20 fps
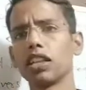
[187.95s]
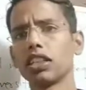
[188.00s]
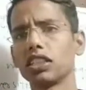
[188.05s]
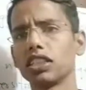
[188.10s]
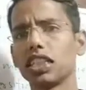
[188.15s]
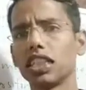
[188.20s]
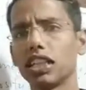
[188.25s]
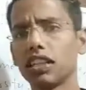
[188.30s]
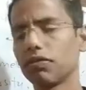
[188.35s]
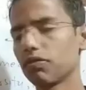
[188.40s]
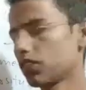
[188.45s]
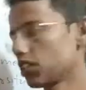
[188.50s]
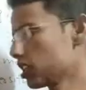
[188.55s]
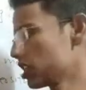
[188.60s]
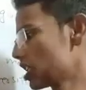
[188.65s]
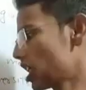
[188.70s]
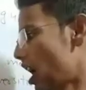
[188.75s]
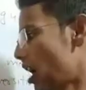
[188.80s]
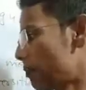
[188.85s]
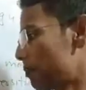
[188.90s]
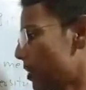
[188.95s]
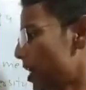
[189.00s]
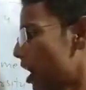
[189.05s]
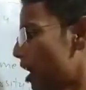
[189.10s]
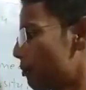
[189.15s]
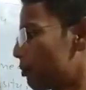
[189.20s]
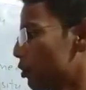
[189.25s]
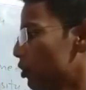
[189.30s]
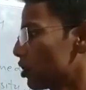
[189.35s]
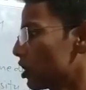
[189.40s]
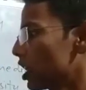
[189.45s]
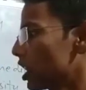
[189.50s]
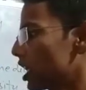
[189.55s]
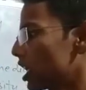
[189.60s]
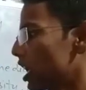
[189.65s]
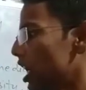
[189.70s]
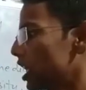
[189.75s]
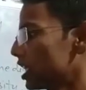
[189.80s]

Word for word: ये यहाँ पे आप लोग अगर